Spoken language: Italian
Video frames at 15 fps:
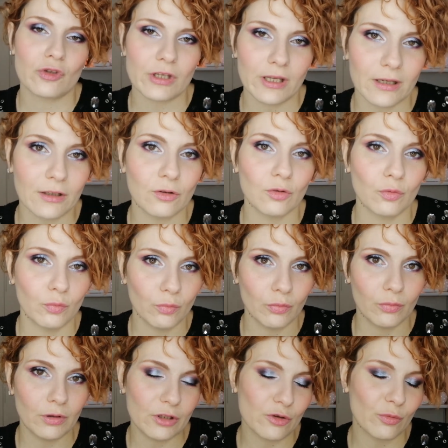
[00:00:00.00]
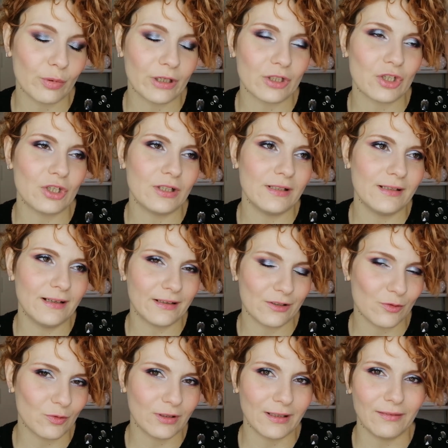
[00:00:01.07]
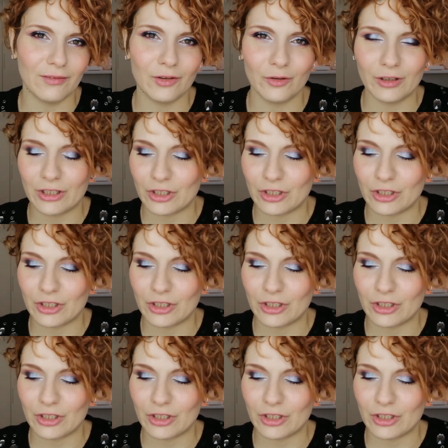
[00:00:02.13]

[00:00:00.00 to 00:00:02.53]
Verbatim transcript: ho schiarito mm, le sopracciglia risultavano